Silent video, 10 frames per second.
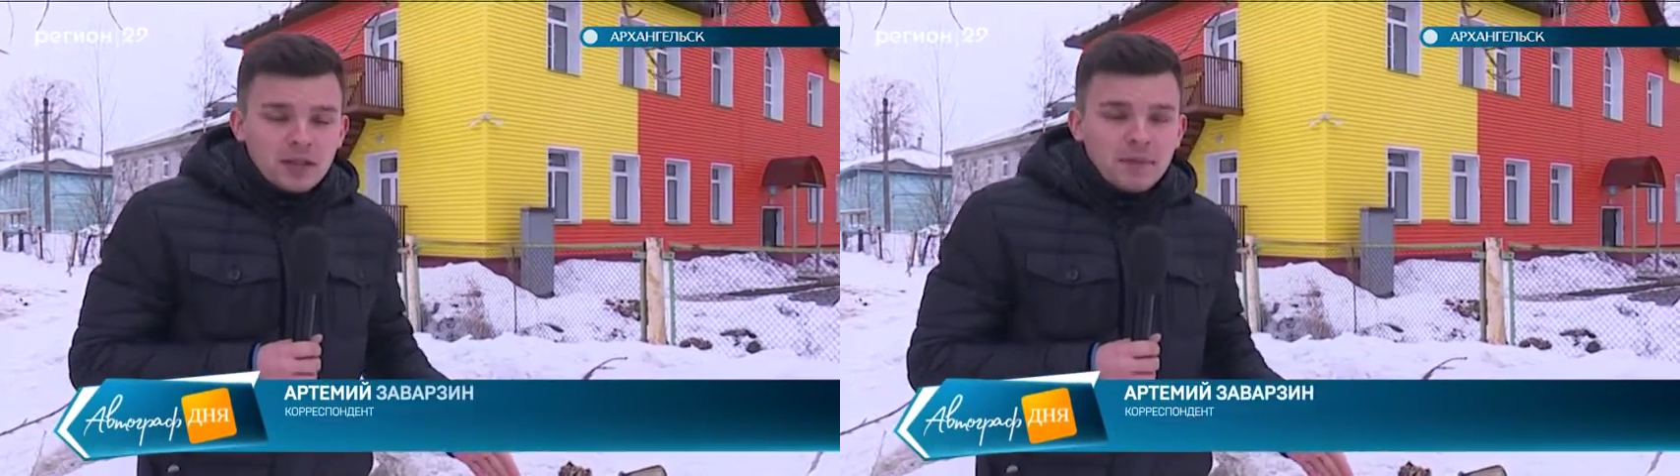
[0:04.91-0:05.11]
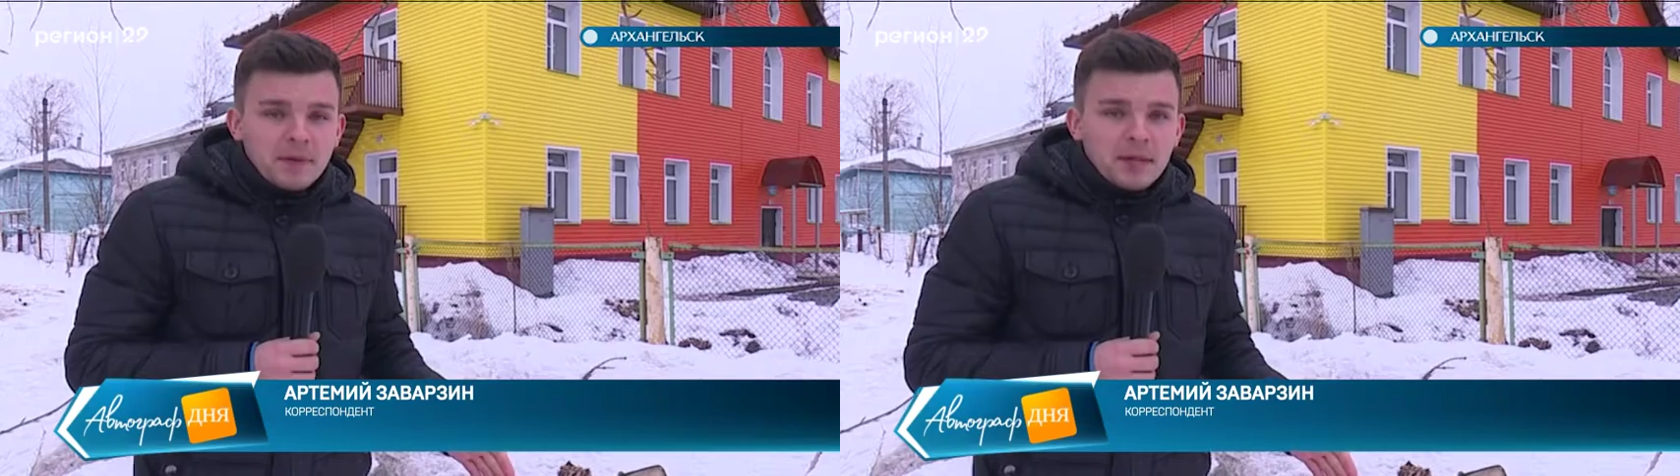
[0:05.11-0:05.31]

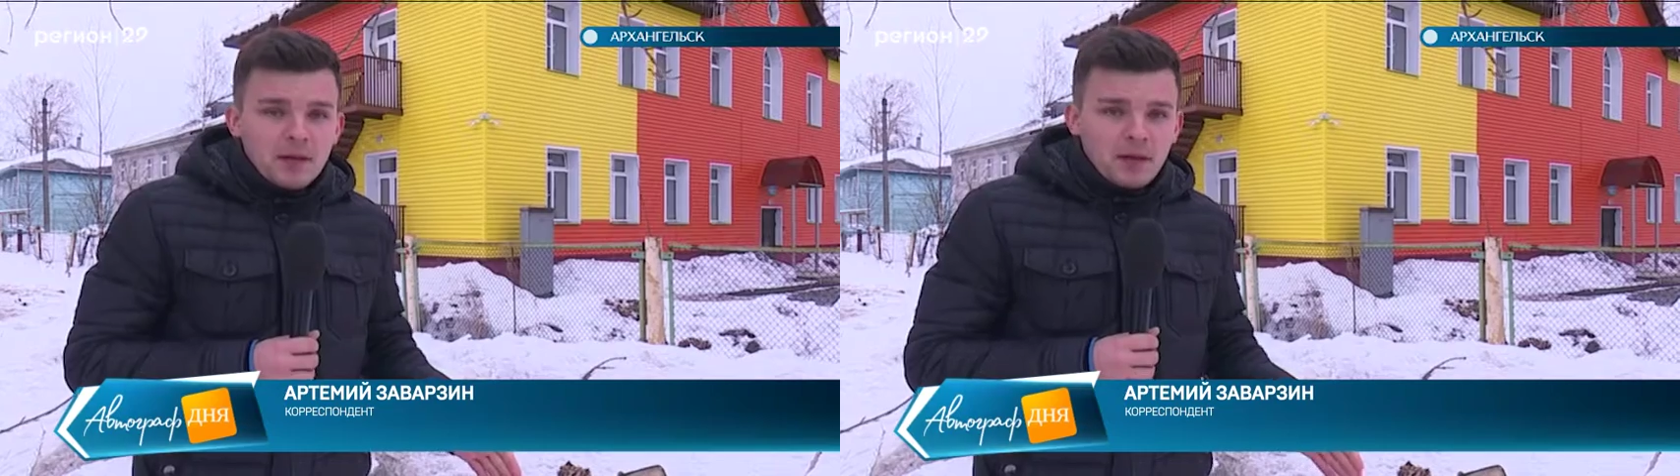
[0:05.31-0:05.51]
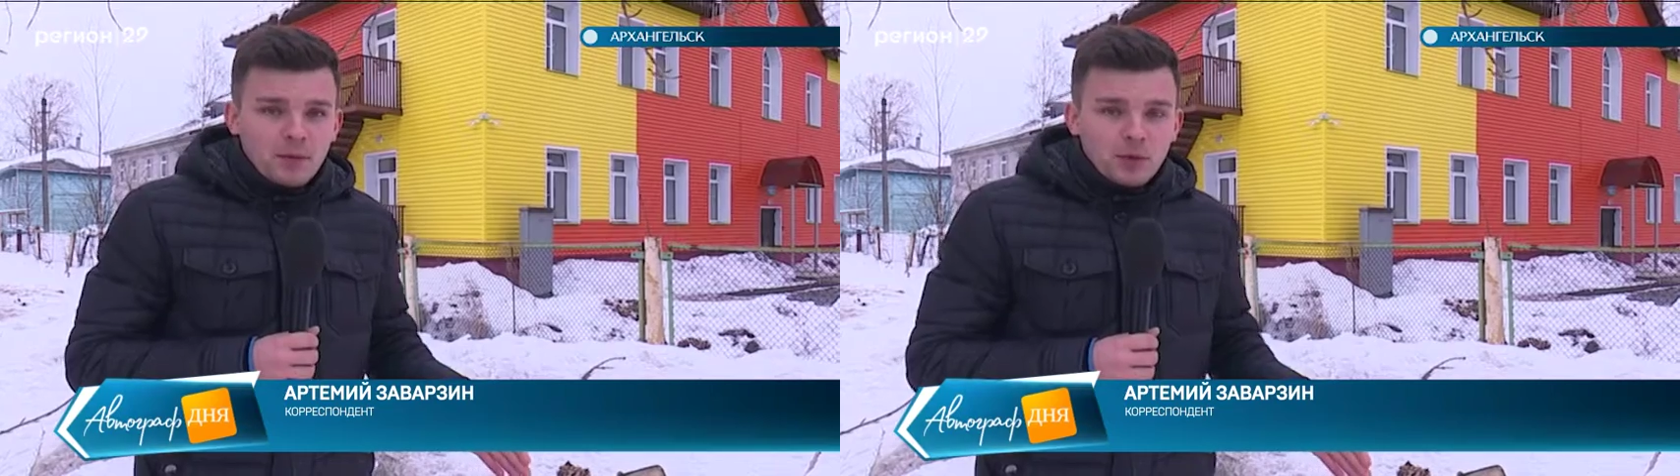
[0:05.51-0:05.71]

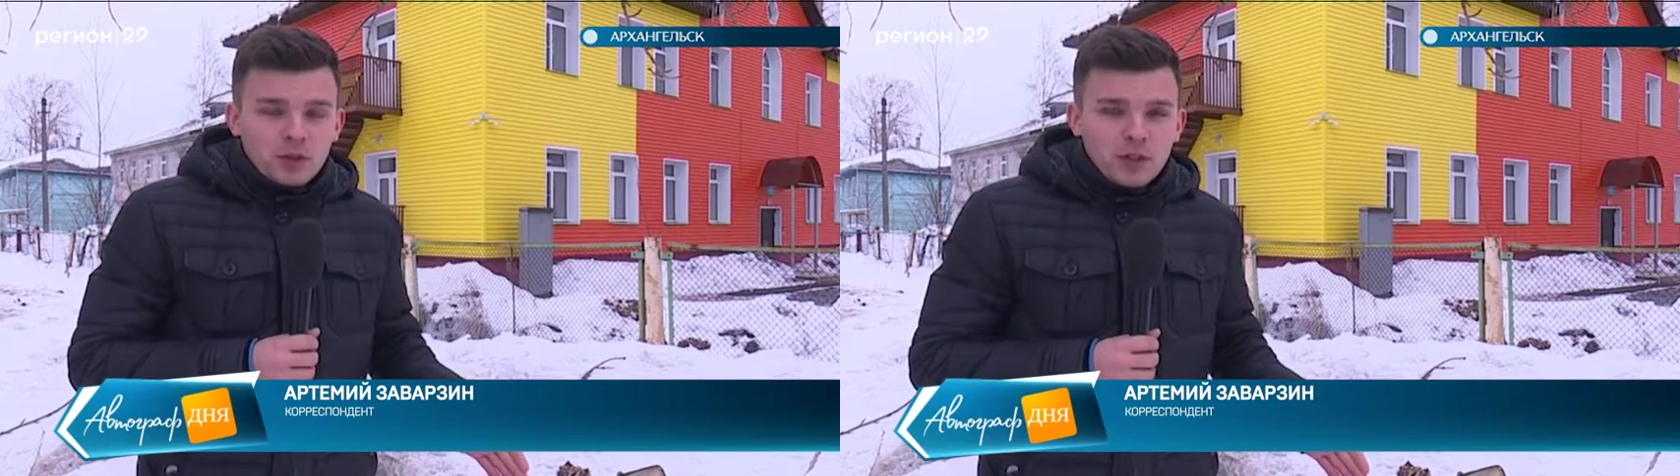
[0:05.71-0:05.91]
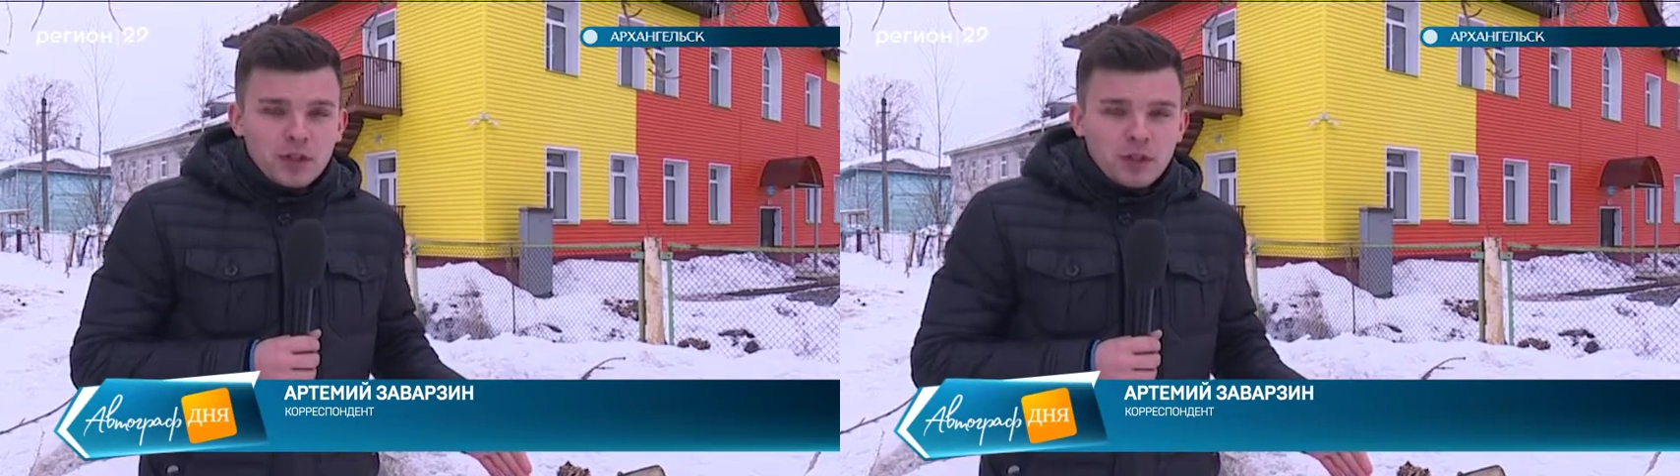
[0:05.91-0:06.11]
Капитальный ремонт
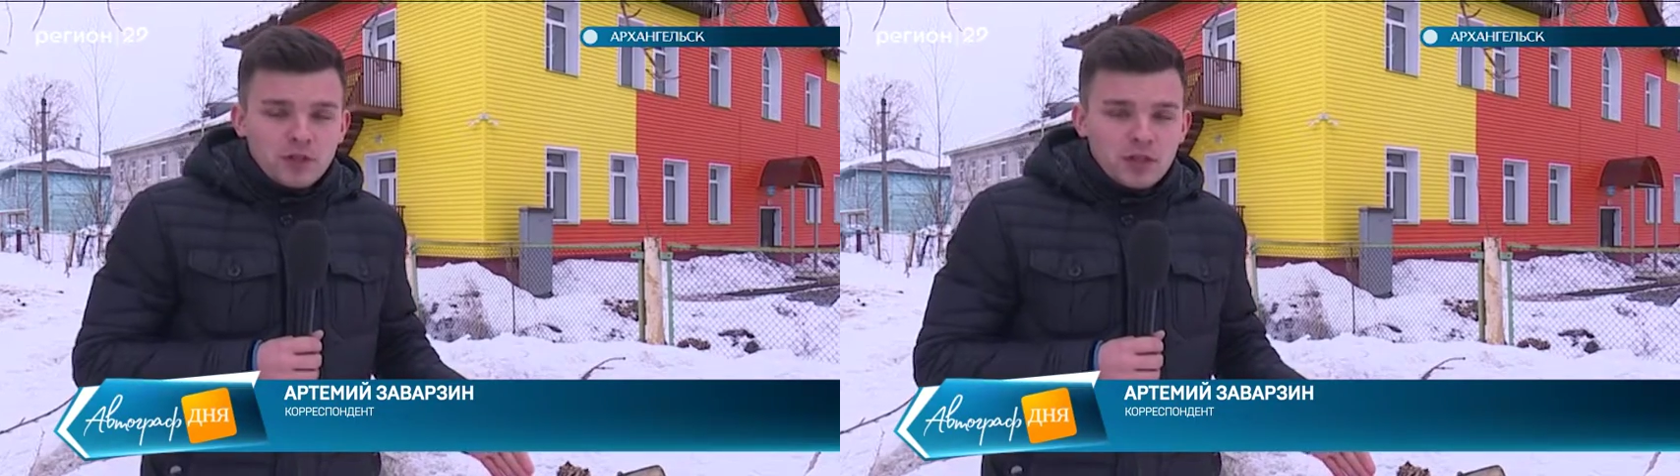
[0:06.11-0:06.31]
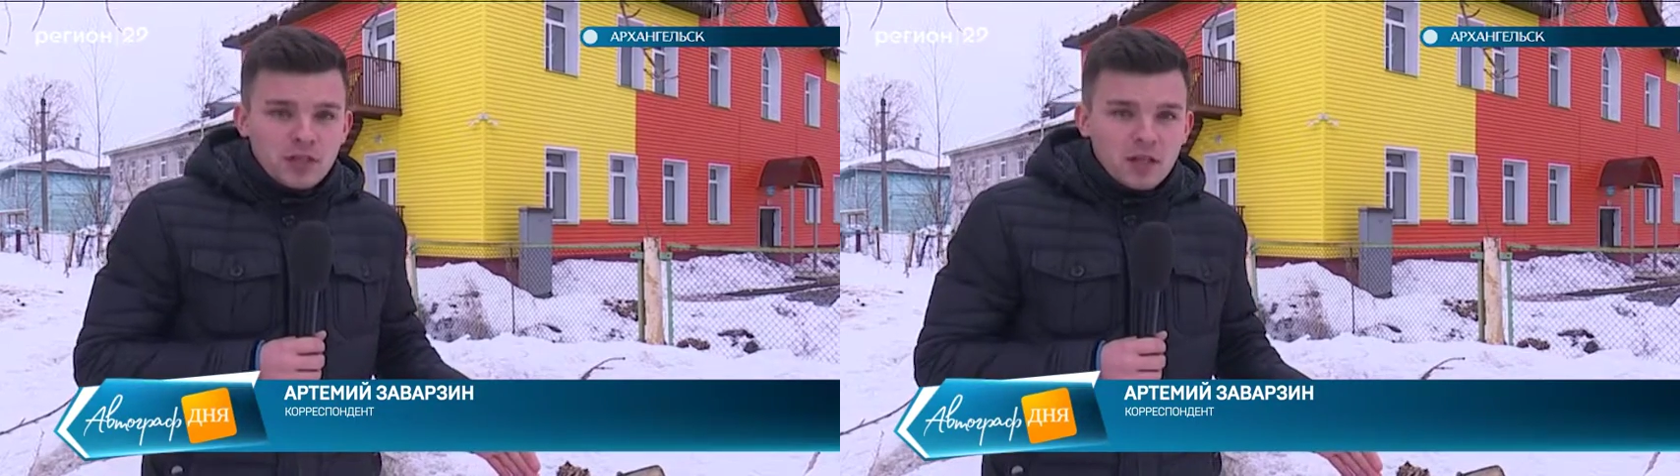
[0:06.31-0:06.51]
начали в
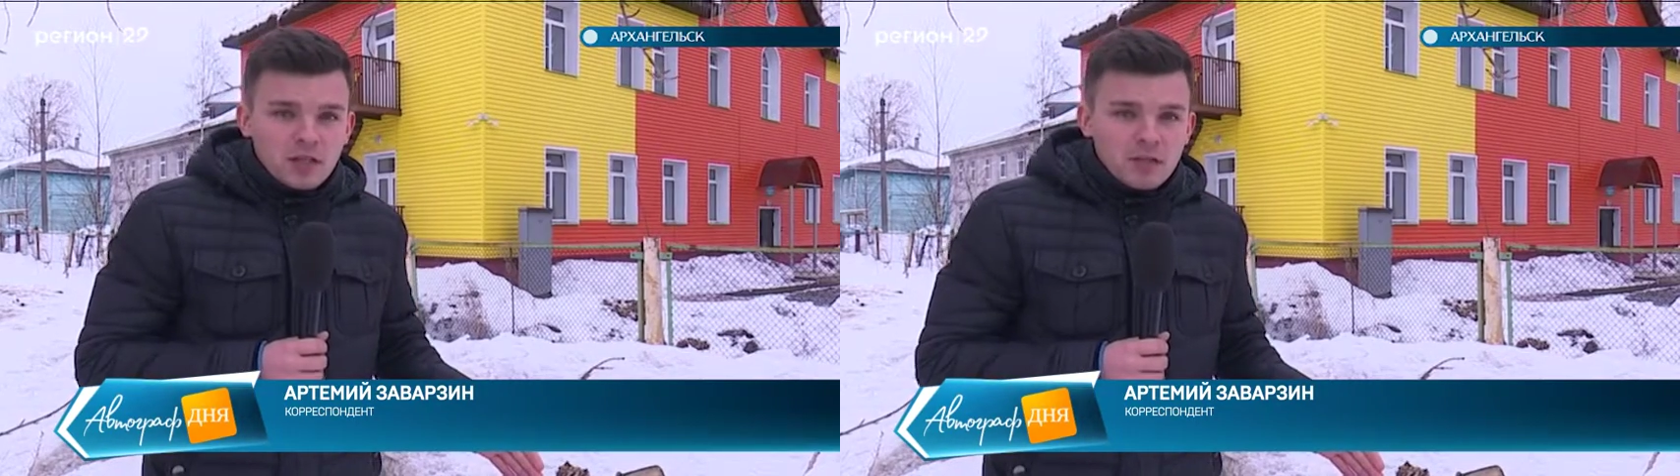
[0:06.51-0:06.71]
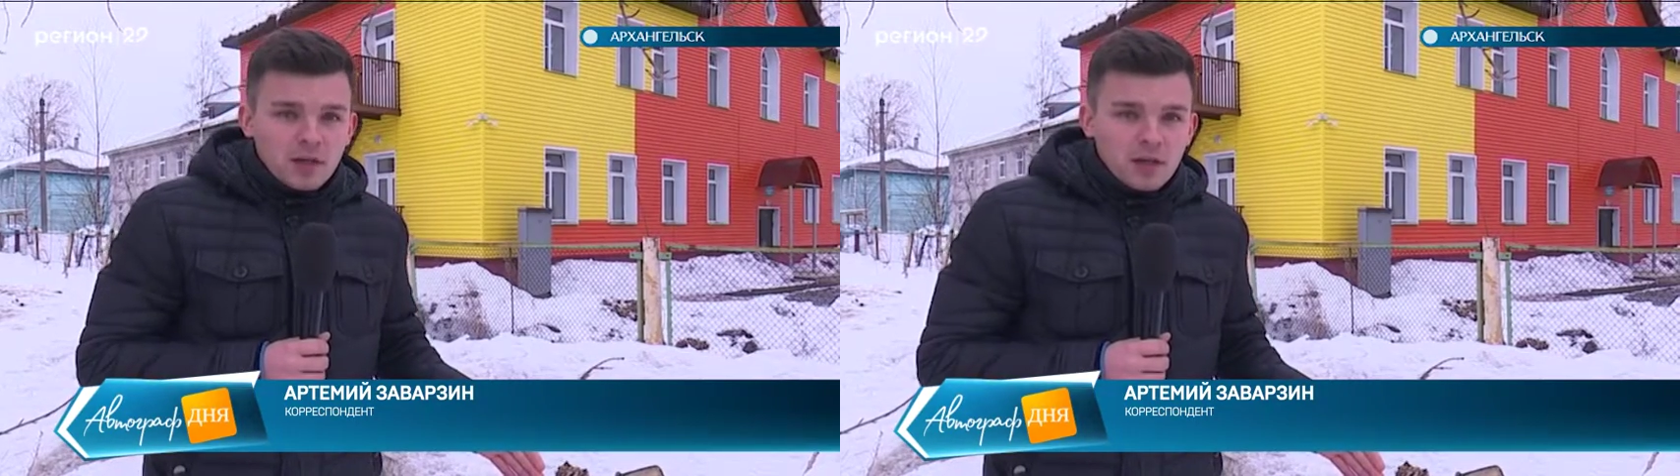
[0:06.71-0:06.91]

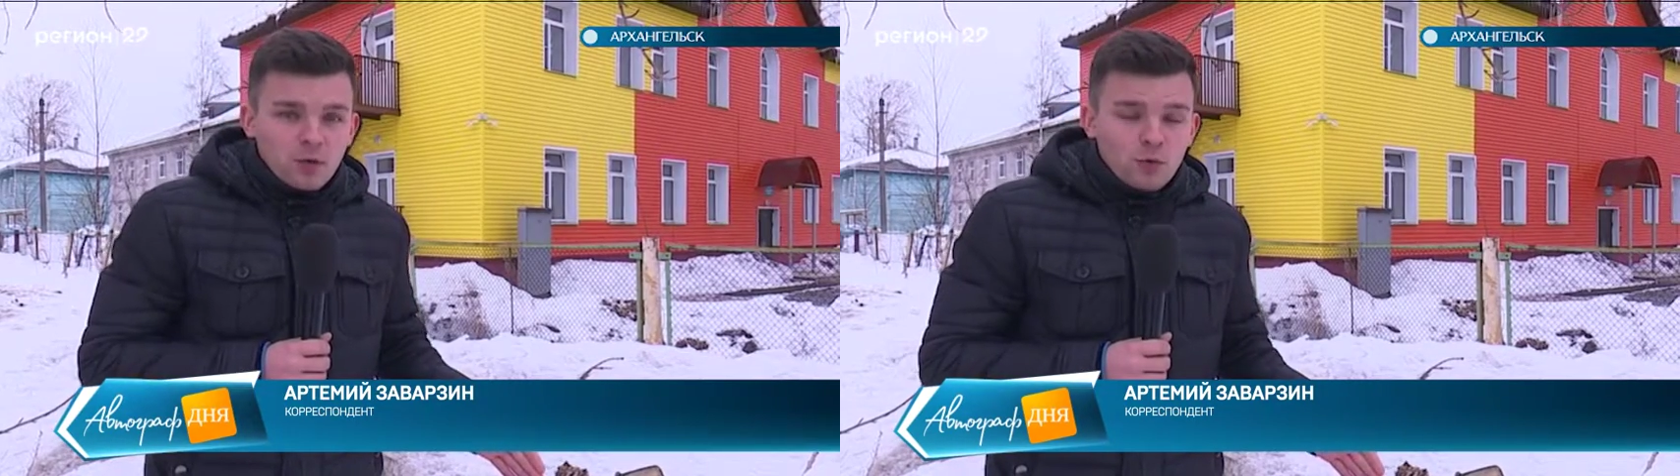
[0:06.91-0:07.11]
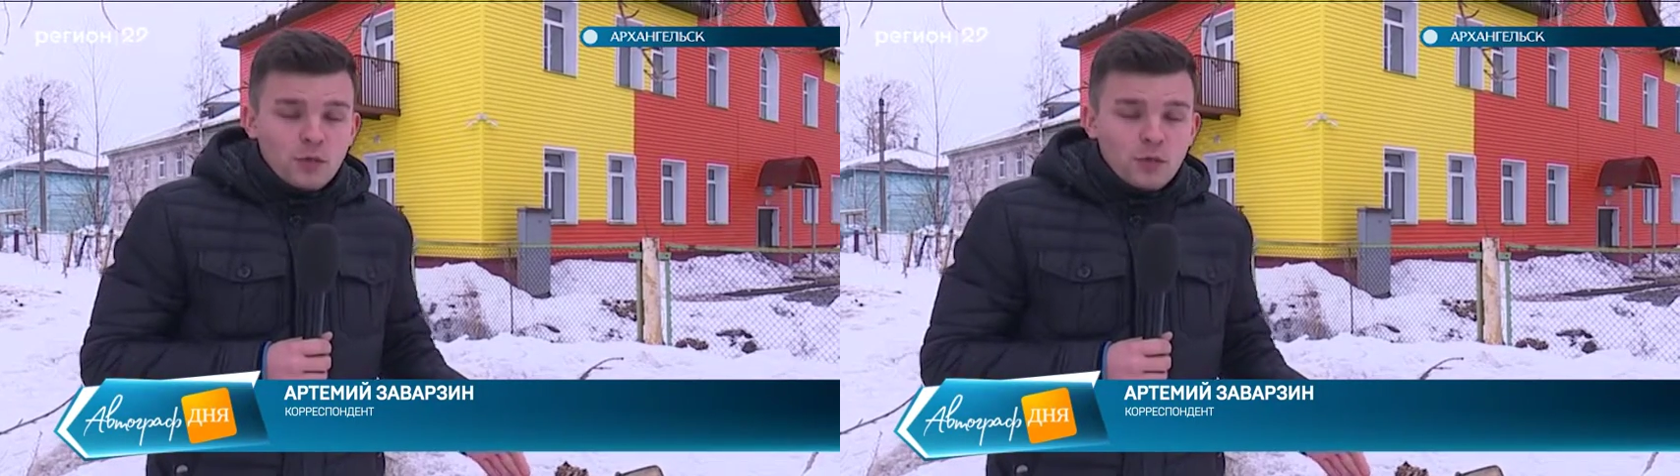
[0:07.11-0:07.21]
2016 году,